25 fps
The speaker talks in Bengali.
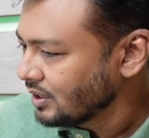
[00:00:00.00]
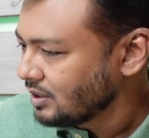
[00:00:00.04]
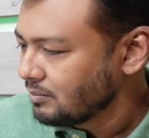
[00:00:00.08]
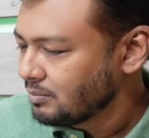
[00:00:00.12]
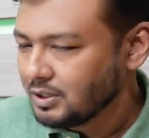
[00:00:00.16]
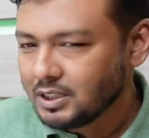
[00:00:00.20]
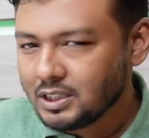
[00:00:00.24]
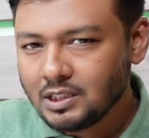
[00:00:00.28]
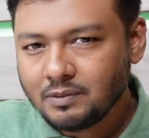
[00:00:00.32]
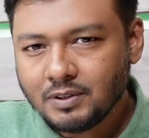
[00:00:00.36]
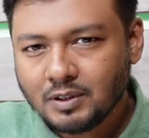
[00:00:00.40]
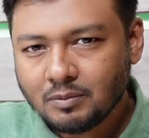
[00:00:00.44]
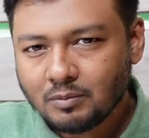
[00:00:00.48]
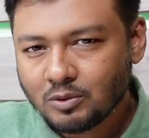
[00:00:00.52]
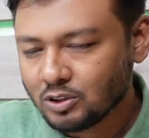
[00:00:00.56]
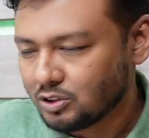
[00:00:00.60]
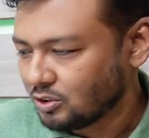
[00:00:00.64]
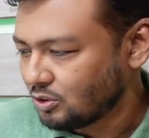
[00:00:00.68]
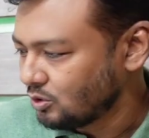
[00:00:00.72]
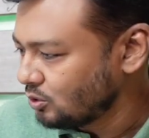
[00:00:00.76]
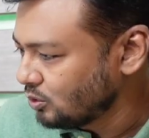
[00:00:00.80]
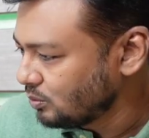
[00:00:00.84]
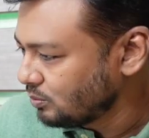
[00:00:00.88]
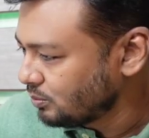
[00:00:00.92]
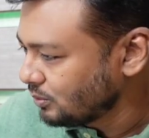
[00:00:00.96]
পৃথিবীর মতো
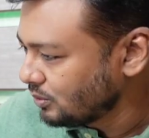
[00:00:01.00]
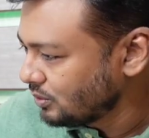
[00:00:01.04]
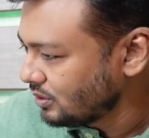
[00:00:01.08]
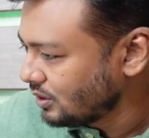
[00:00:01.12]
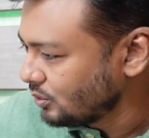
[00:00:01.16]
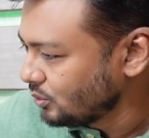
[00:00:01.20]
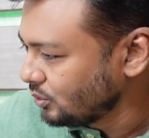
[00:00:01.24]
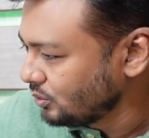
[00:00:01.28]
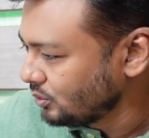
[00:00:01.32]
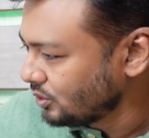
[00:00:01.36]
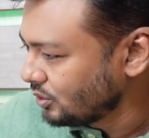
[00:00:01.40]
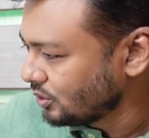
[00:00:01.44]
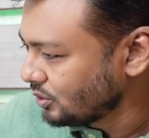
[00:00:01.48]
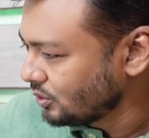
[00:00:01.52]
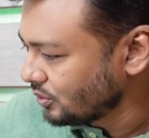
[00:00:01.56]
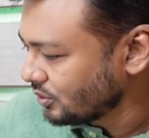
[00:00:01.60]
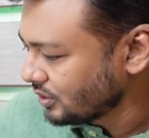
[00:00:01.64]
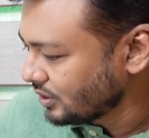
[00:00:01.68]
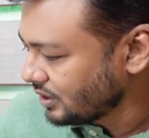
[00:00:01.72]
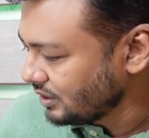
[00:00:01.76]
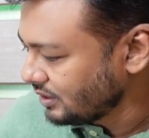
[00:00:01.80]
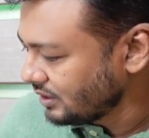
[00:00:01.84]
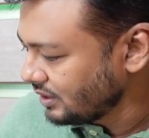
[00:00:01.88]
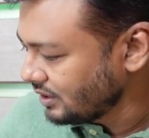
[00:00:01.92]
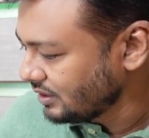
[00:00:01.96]
উত্তর
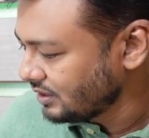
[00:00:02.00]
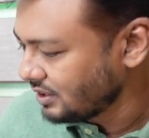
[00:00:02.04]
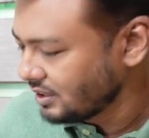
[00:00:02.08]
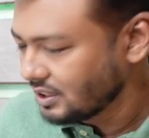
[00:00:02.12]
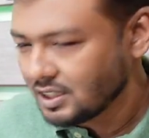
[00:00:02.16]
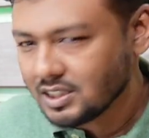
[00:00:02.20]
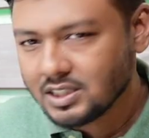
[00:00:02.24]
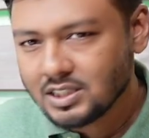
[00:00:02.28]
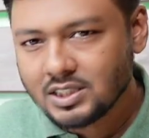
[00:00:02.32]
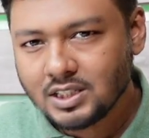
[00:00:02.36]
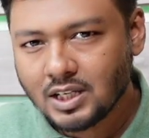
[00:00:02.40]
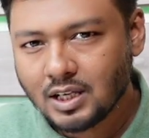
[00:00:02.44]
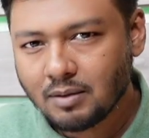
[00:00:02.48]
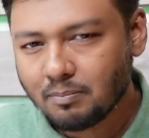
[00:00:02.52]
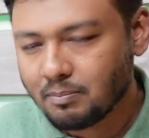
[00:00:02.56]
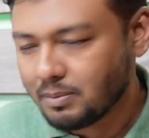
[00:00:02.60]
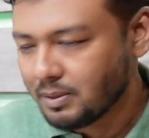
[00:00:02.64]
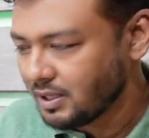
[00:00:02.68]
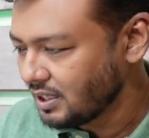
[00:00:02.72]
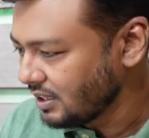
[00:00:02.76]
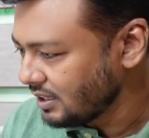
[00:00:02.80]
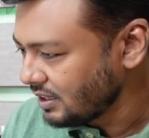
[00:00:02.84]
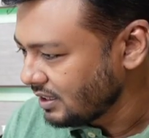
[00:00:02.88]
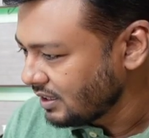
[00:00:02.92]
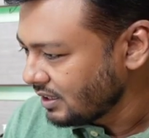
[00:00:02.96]
দক্ষিণ দিক থেকে
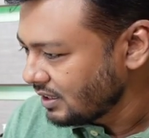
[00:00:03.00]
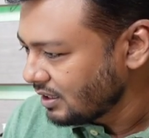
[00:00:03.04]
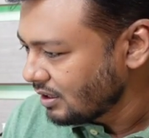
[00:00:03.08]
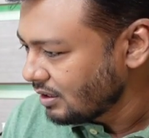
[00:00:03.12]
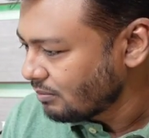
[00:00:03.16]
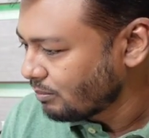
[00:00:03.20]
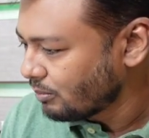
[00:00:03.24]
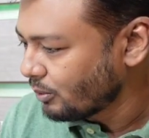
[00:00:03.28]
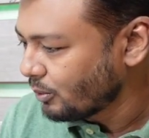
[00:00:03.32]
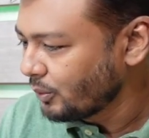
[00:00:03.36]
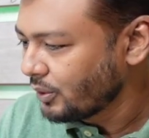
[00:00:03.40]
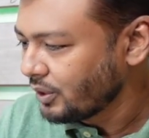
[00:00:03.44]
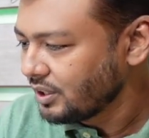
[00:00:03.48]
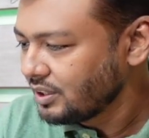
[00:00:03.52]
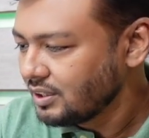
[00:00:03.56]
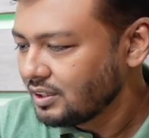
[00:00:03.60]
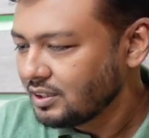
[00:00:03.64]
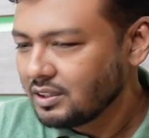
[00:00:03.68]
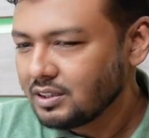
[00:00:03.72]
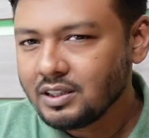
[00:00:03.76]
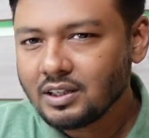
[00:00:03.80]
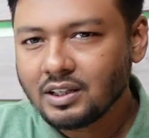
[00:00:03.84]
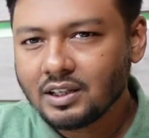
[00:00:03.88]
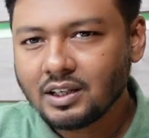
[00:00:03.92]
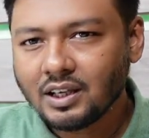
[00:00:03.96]
চেপে পরিধির
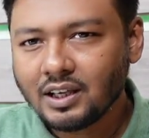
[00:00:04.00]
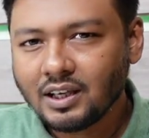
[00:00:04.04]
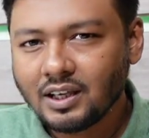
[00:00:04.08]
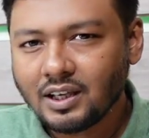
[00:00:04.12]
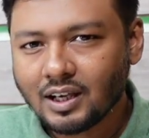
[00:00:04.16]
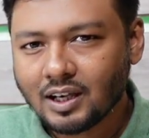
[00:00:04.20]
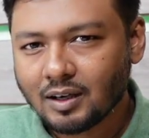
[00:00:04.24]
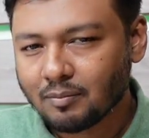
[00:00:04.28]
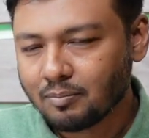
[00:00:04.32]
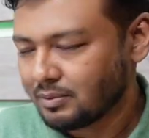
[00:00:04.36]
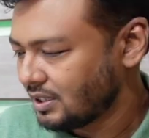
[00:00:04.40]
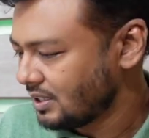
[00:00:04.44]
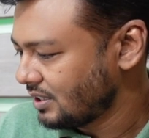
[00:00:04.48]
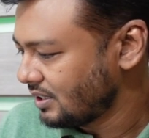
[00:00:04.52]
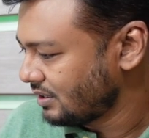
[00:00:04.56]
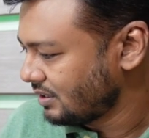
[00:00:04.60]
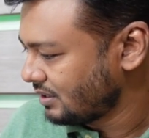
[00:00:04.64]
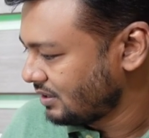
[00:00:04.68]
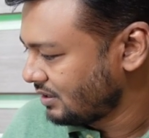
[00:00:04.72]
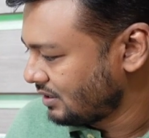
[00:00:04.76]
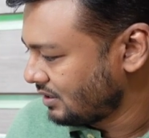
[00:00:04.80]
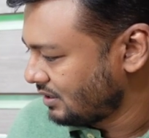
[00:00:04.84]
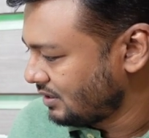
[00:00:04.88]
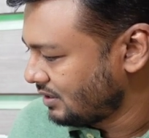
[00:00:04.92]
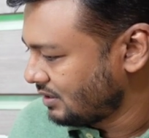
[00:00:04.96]
দিকে আপনার
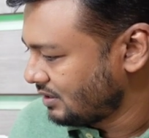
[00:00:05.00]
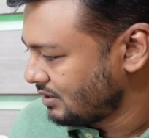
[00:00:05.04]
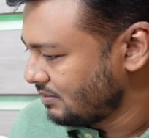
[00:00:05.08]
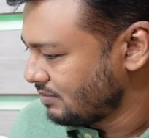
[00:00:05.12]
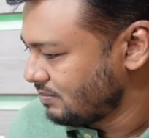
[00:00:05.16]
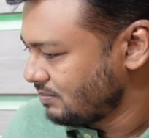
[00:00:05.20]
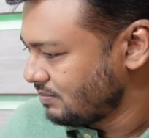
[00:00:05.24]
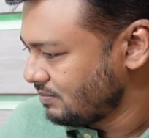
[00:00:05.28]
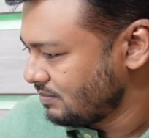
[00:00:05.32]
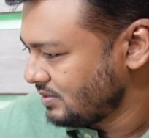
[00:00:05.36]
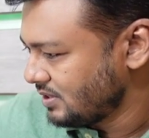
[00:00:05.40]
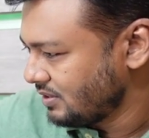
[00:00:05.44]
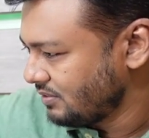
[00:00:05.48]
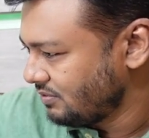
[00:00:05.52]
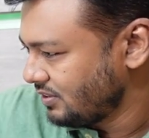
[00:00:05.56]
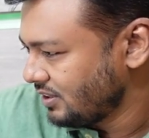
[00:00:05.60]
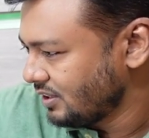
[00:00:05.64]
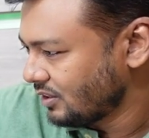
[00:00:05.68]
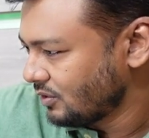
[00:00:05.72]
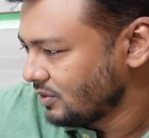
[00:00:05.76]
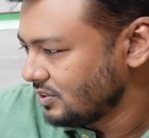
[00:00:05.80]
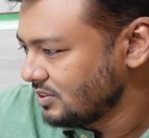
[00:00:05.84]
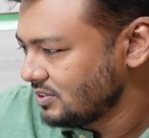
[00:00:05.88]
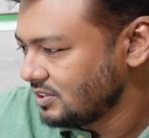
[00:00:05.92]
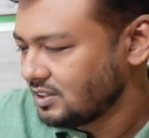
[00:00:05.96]
যে
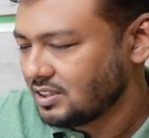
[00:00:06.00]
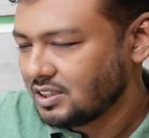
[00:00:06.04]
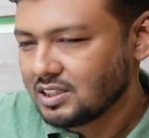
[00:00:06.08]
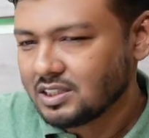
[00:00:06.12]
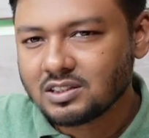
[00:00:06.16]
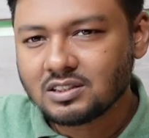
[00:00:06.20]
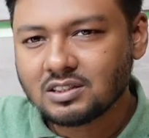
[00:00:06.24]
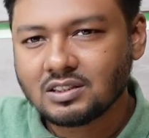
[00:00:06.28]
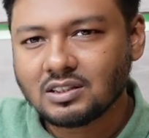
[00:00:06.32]
ফ্রিকোয়েন্সিটা